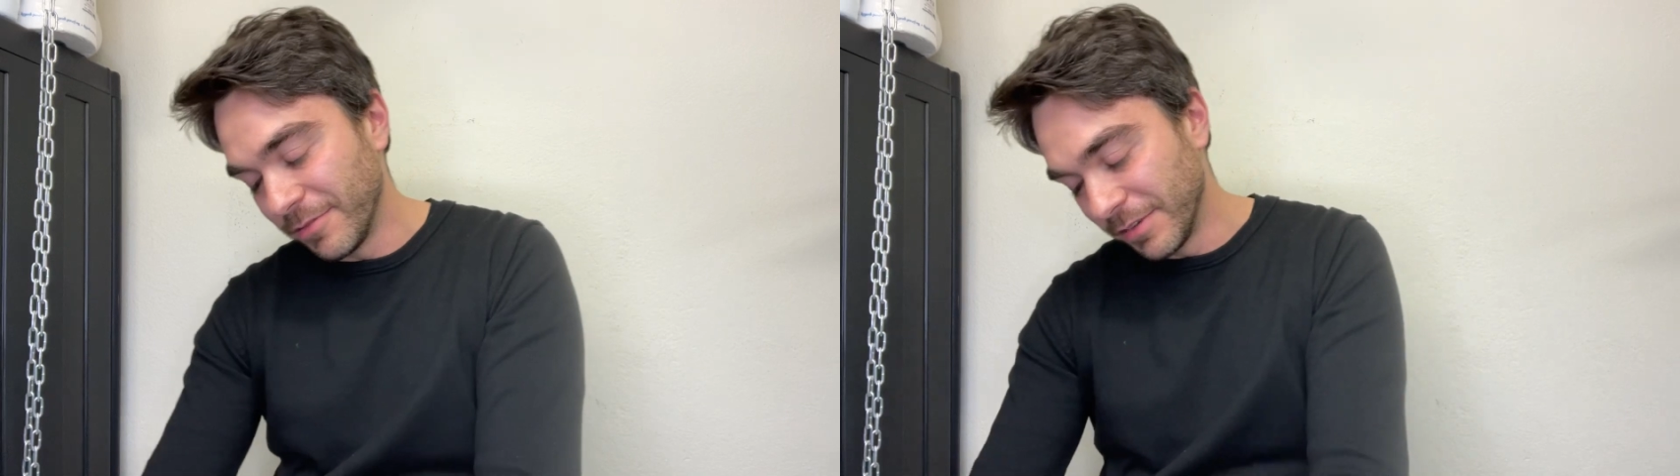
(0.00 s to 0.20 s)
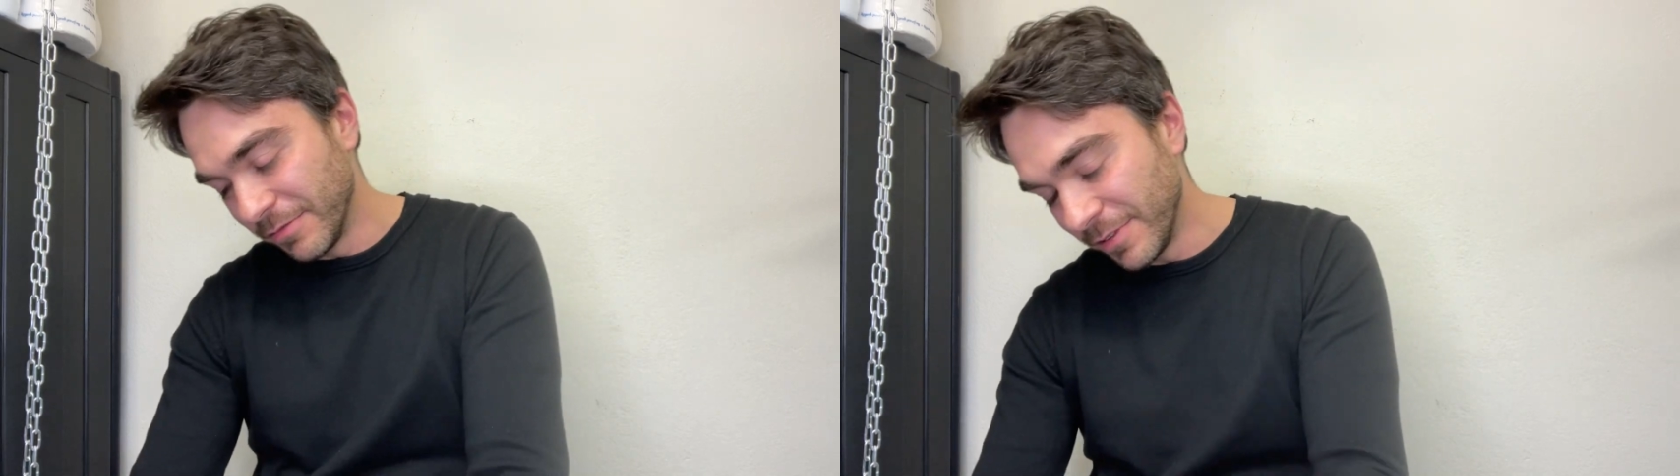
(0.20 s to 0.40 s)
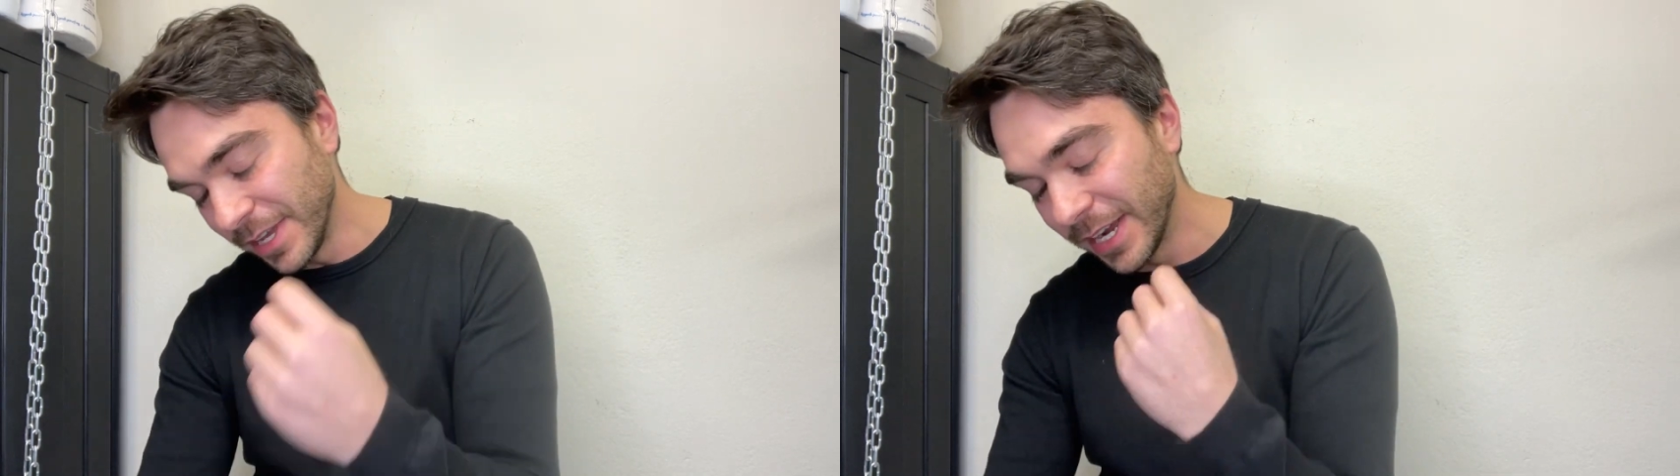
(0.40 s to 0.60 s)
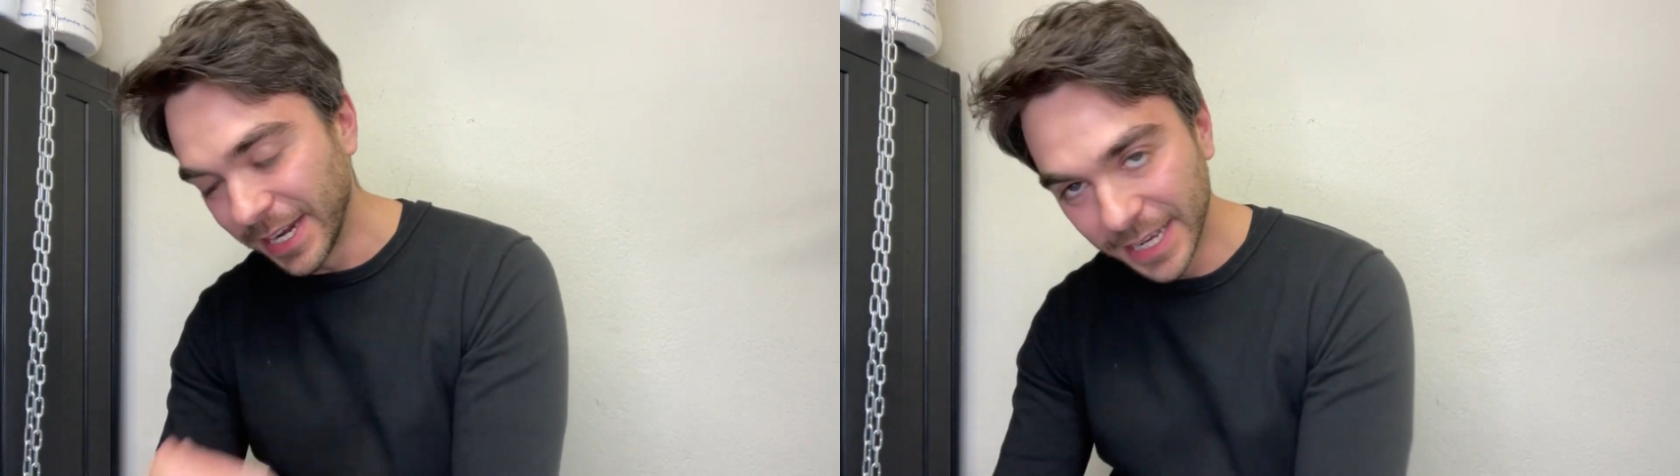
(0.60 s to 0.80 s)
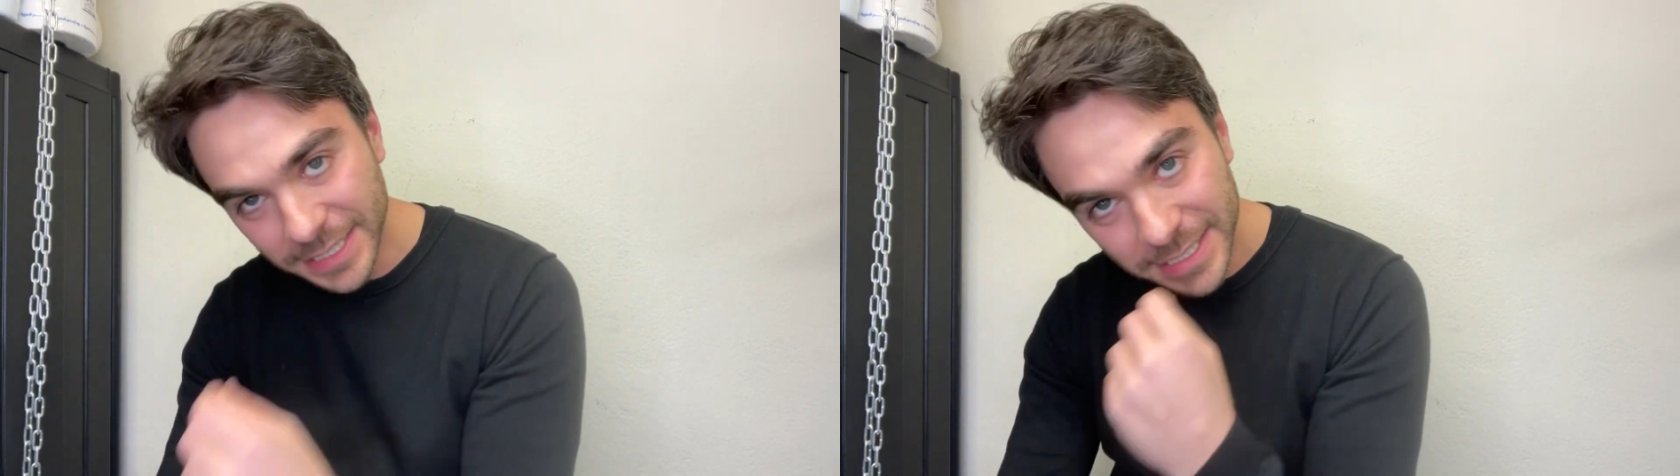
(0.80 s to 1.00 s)
ben via,
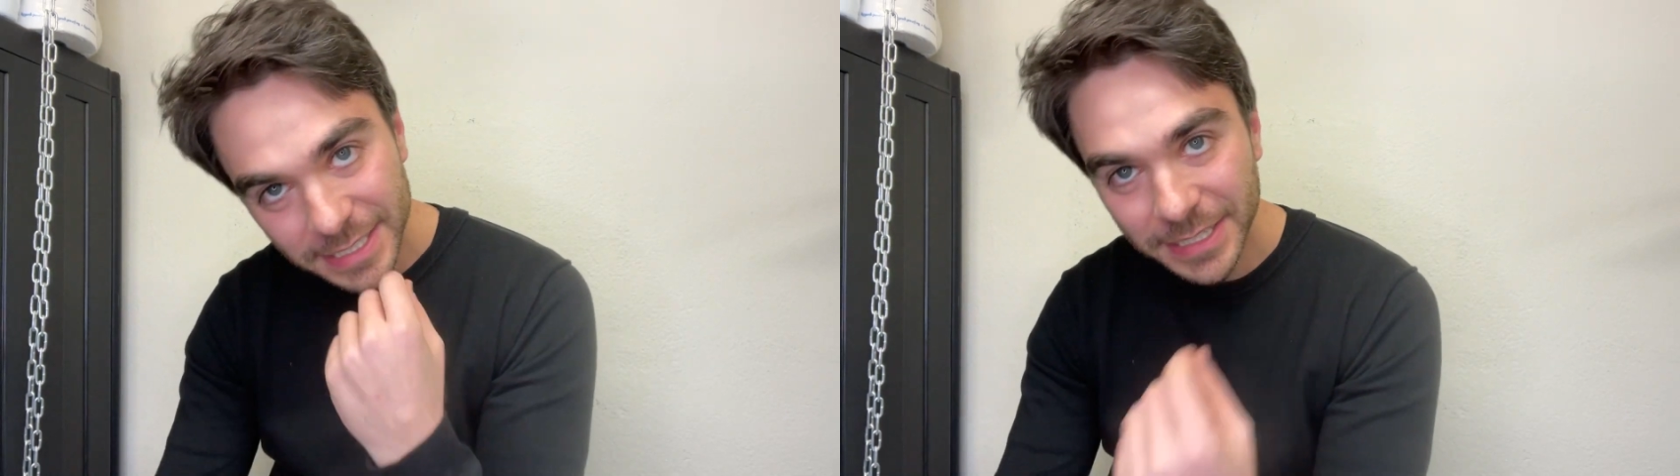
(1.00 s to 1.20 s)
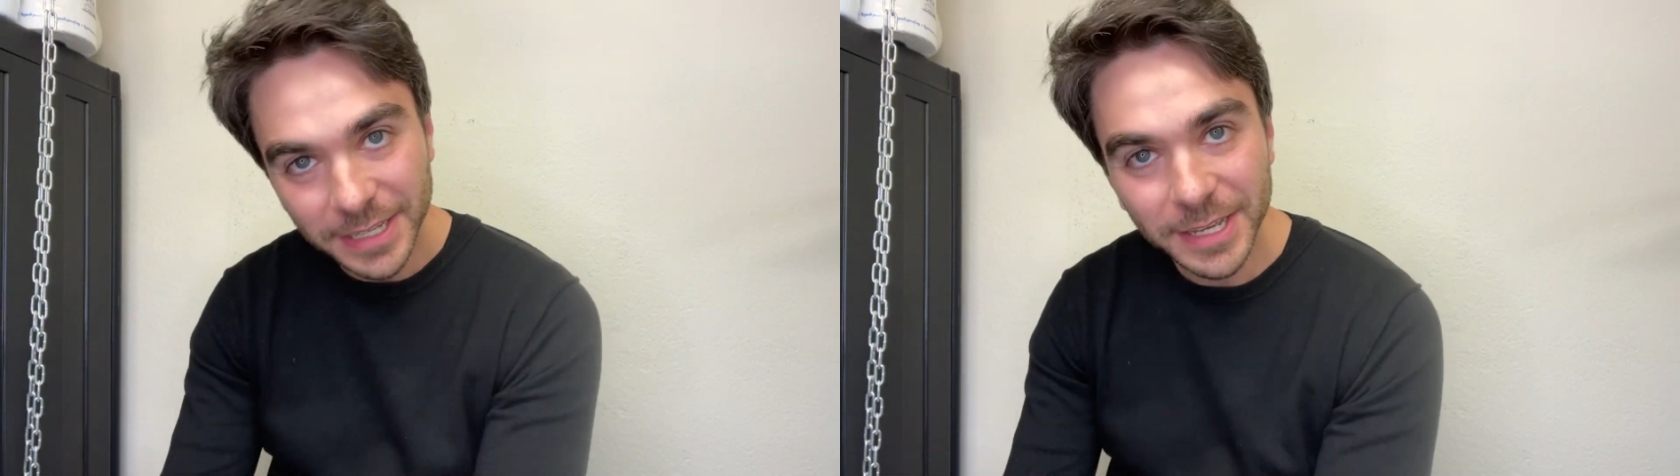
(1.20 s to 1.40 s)
ragazzi.